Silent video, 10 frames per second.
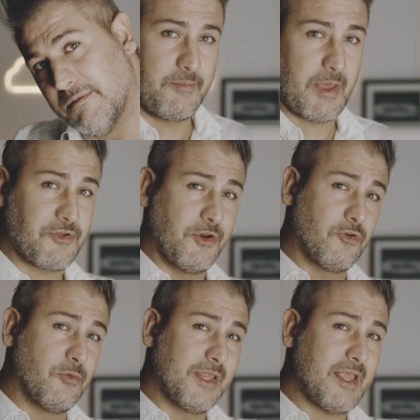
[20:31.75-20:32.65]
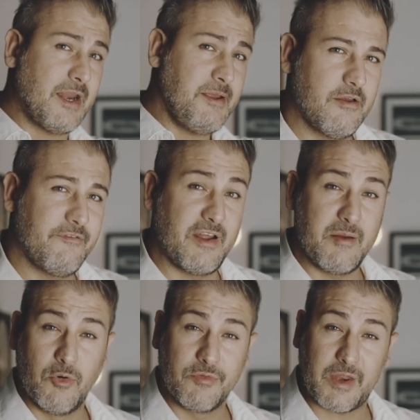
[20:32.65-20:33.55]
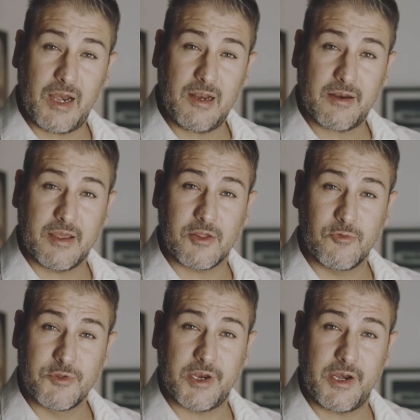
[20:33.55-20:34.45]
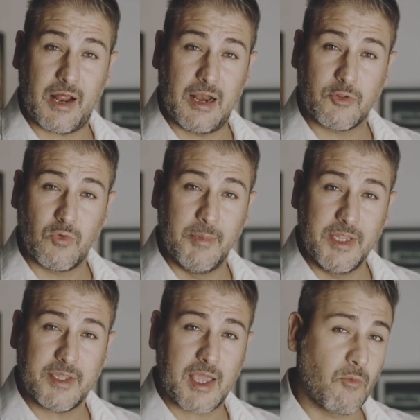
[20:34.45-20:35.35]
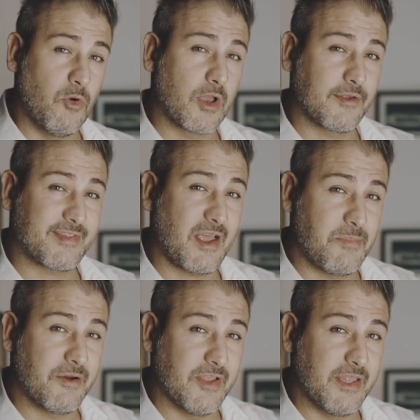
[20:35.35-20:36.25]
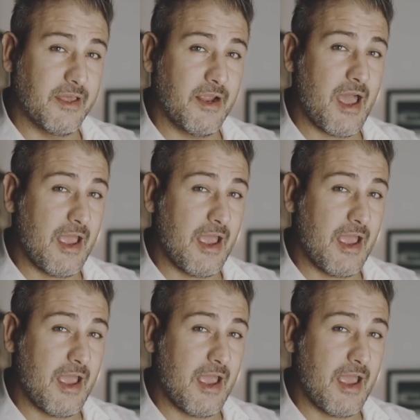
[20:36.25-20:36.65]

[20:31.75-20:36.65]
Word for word: Ti piacciono i documentari? Faremo un trailer che suggerirà alla tua mente che quello che stai per vedere